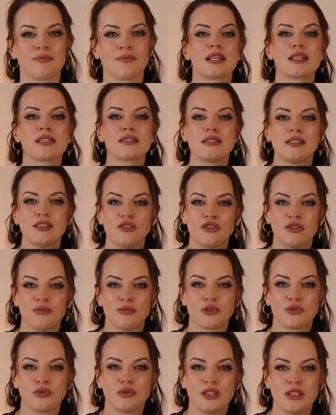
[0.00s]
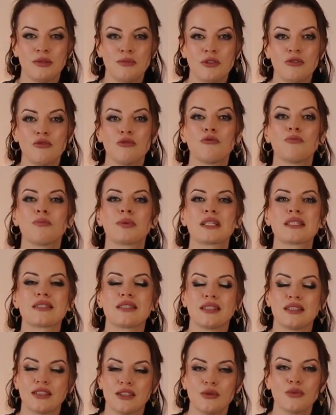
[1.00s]
Различие между ними в
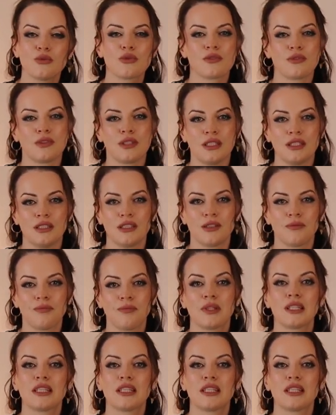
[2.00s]
простоте усвоения.